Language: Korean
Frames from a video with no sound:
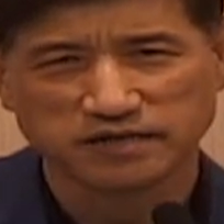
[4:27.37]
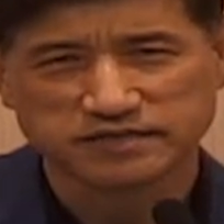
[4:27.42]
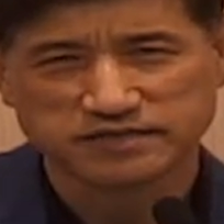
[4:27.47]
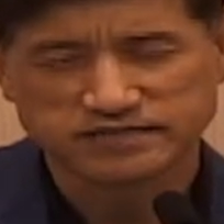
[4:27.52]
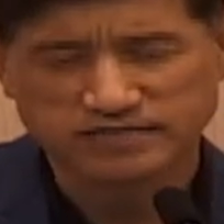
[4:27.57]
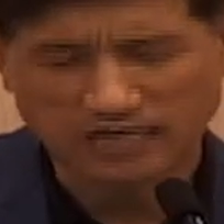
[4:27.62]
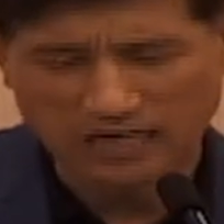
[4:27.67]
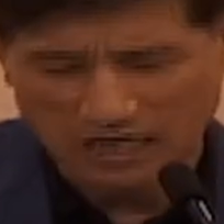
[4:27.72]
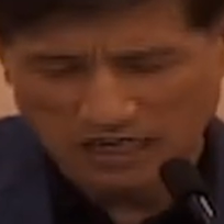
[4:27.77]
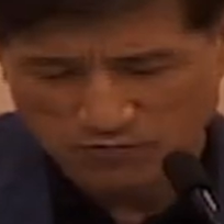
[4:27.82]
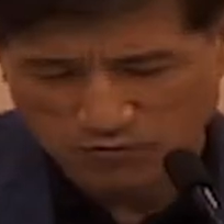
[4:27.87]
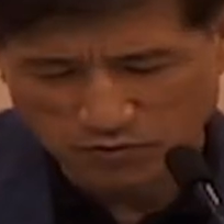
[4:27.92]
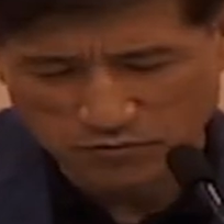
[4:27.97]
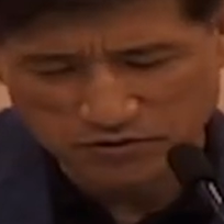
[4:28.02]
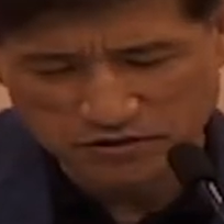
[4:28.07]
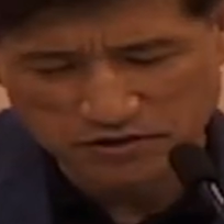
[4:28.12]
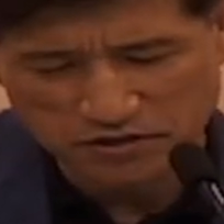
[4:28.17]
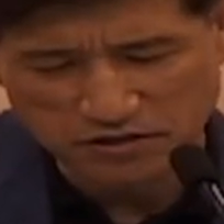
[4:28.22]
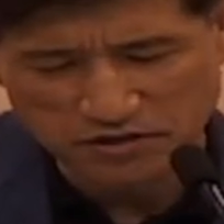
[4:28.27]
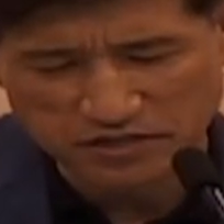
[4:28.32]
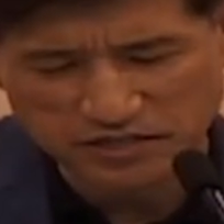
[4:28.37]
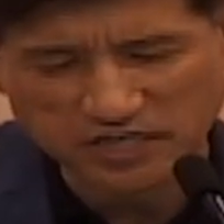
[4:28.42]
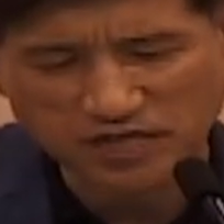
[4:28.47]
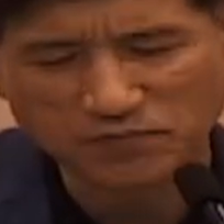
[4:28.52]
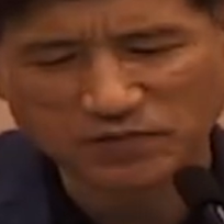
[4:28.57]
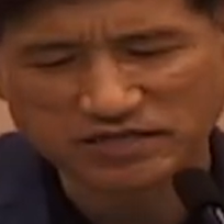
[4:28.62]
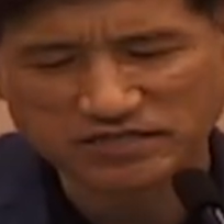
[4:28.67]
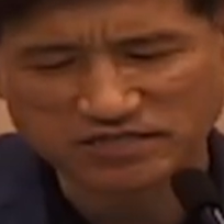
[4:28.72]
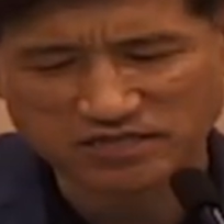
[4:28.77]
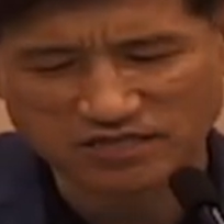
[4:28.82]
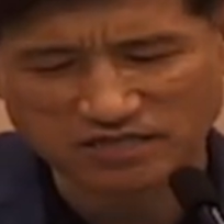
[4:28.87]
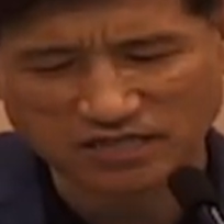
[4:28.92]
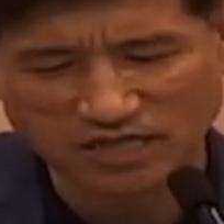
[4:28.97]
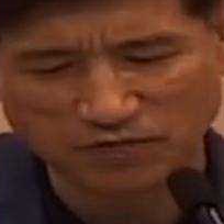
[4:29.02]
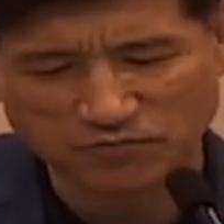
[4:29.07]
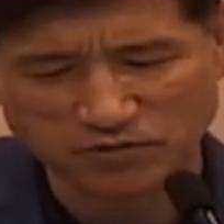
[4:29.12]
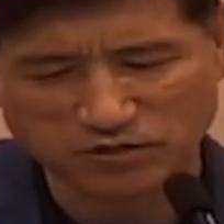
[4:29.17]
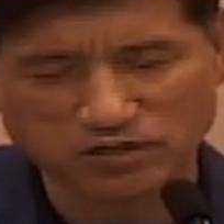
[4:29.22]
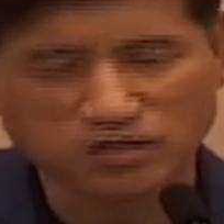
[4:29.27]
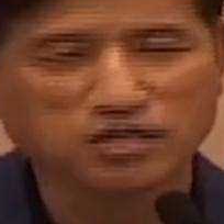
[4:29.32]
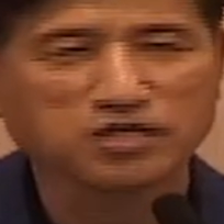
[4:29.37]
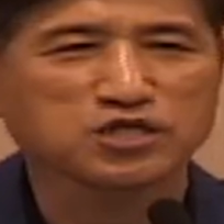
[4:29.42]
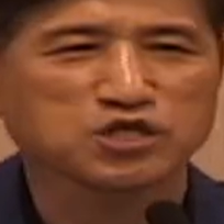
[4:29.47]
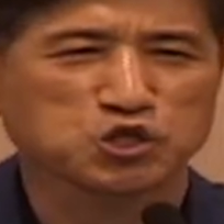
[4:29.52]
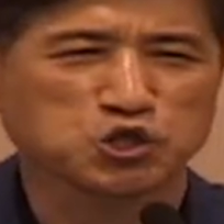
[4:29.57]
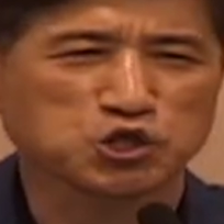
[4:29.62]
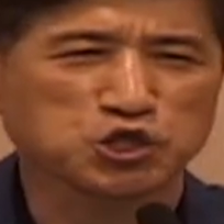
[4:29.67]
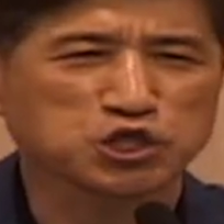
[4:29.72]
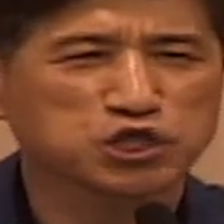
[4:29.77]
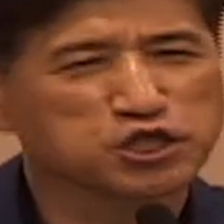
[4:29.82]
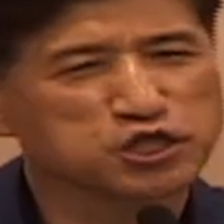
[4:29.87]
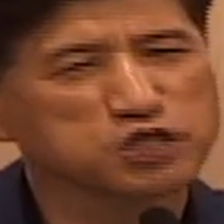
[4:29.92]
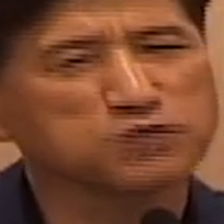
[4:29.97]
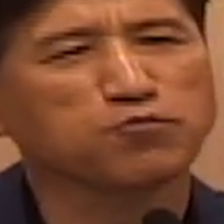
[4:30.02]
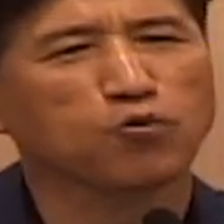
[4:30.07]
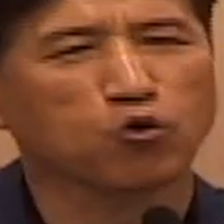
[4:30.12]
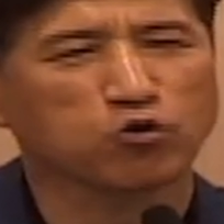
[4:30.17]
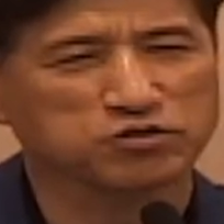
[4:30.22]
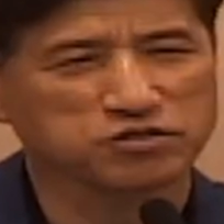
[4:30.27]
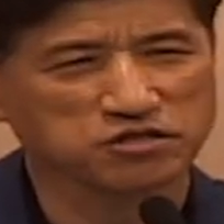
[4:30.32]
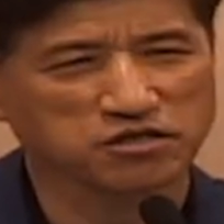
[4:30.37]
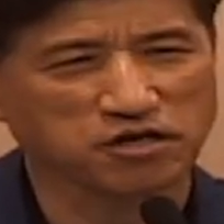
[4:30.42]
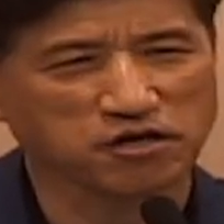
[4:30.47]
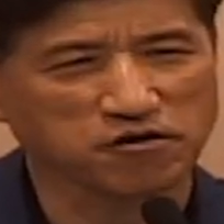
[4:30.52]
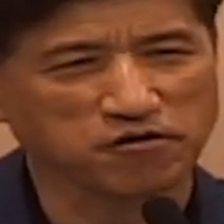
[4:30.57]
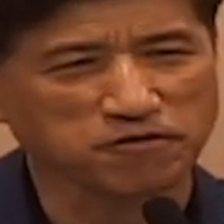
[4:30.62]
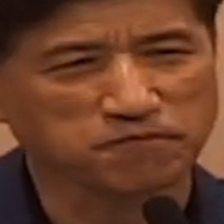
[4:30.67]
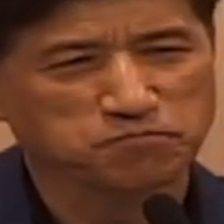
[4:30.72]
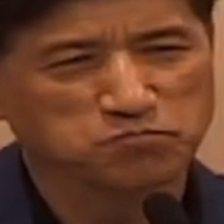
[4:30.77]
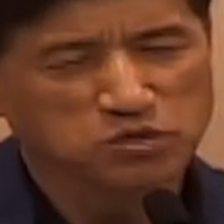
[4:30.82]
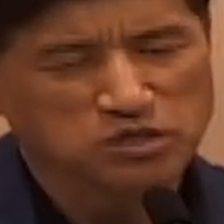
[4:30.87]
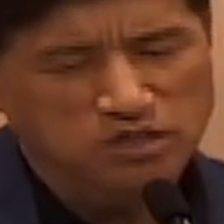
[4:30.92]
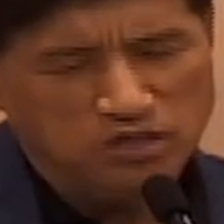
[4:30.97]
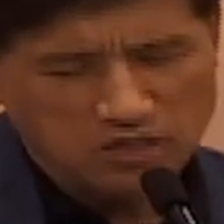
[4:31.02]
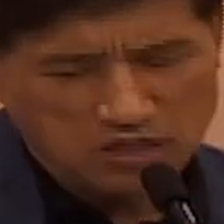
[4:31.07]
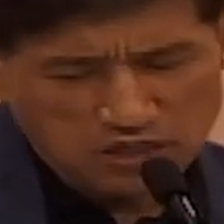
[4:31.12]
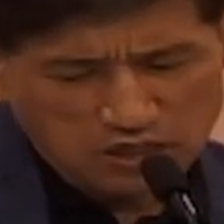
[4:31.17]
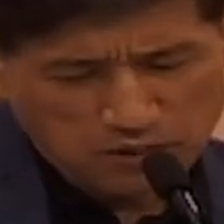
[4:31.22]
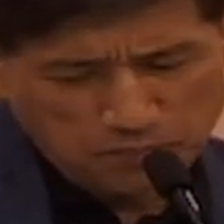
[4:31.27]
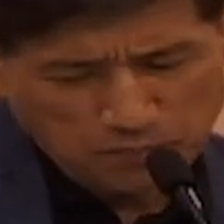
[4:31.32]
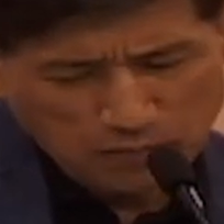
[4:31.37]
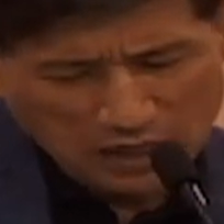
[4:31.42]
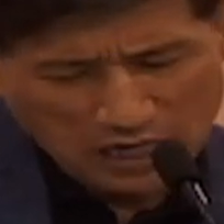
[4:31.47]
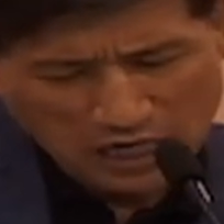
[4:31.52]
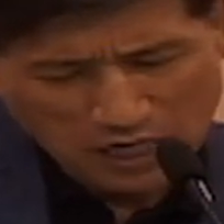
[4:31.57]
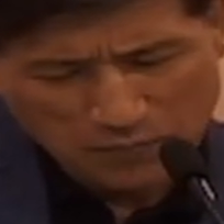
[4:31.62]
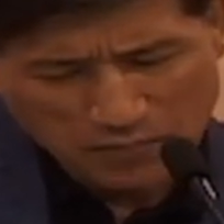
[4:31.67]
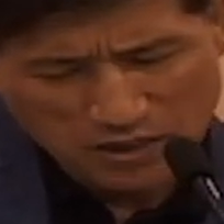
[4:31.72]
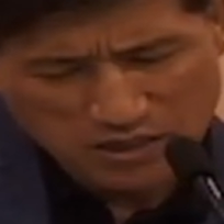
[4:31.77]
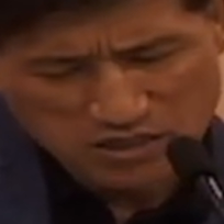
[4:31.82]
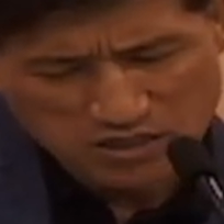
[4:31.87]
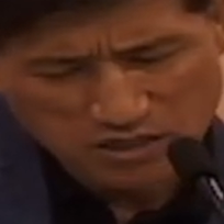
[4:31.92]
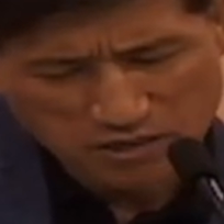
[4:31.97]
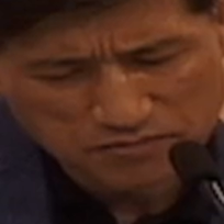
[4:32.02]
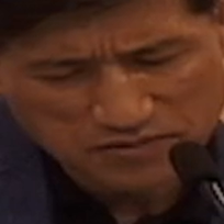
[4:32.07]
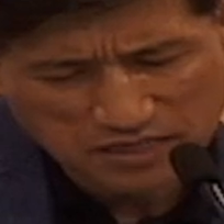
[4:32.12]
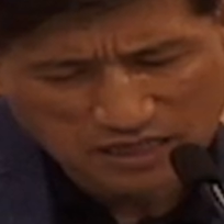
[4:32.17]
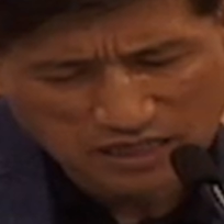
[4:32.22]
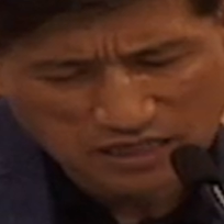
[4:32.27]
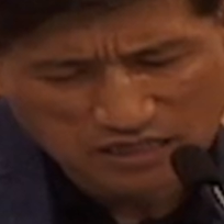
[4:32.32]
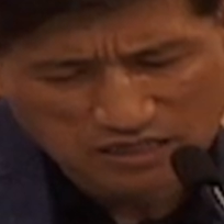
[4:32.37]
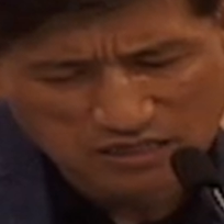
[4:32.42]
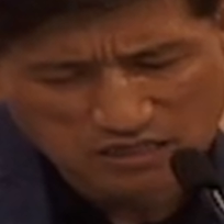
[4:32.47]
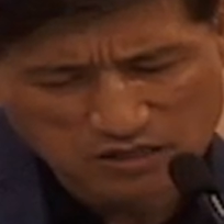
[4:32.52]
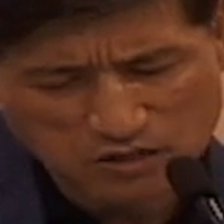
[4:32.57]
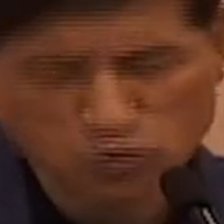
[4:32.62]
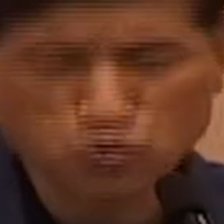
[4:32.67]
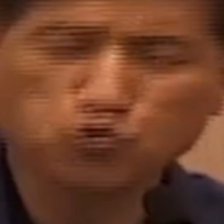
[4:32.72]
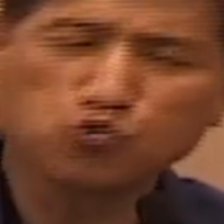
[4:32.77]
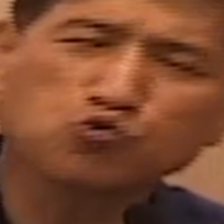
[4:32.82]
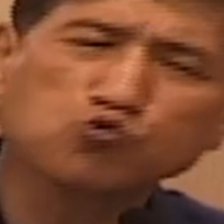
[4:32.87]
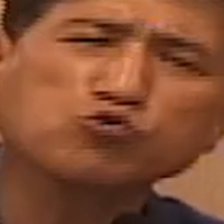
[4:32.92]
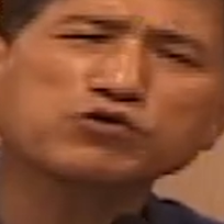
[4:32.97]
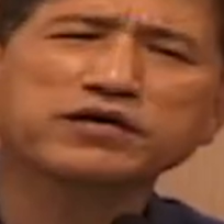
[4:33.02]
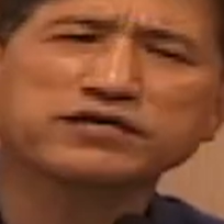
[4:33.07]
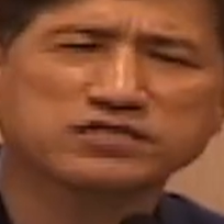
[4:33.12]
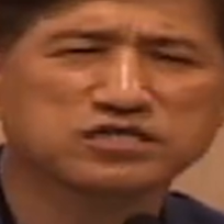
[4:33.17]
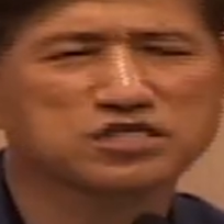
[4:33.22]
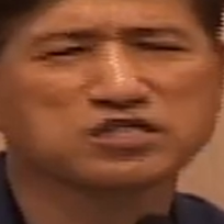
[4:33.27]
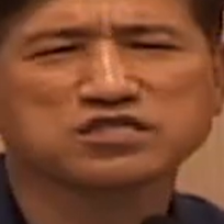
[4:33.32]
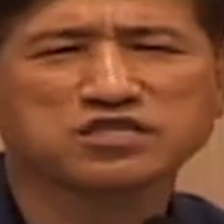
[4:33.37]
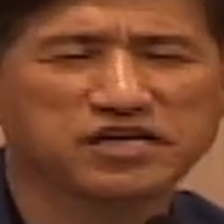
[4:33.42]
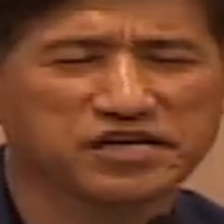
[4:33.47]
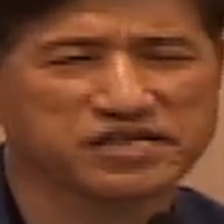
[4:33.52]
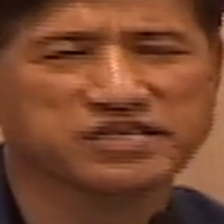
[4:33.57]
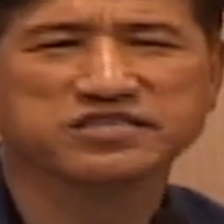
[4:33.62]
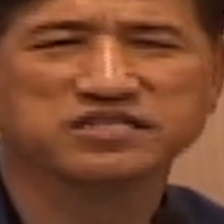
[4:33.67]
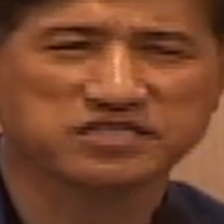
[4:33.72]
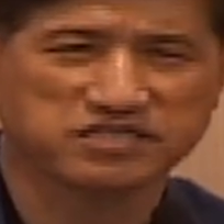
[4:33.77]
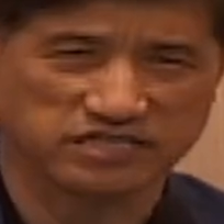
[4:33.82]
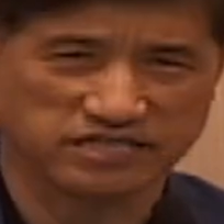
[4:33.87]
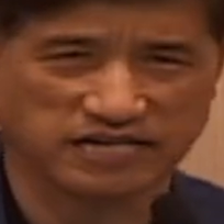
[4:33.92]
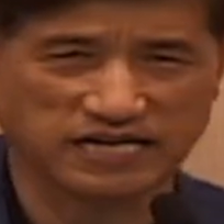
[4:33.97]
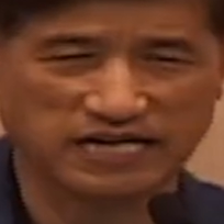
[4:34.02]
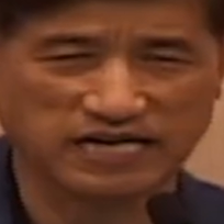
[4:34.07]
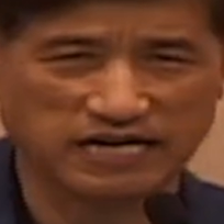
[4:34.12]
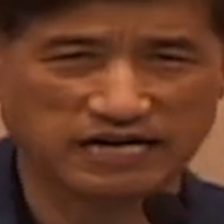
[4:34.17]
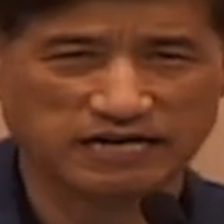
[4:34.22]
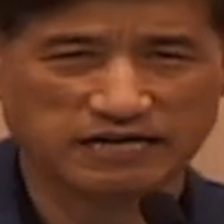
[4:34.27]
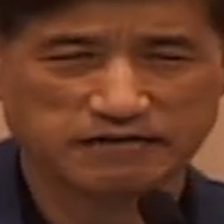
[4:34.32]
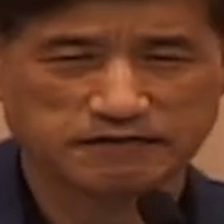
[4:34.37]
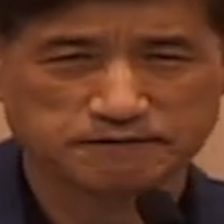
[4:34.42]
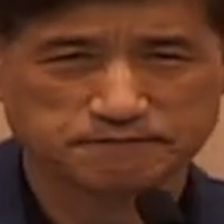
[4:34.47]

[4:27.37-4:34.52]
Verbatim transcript: 잘 보면요. 그게 몇 절이냐면 25절이에요. 이 바벨탑 사건이 누구의 시대에 있었는가?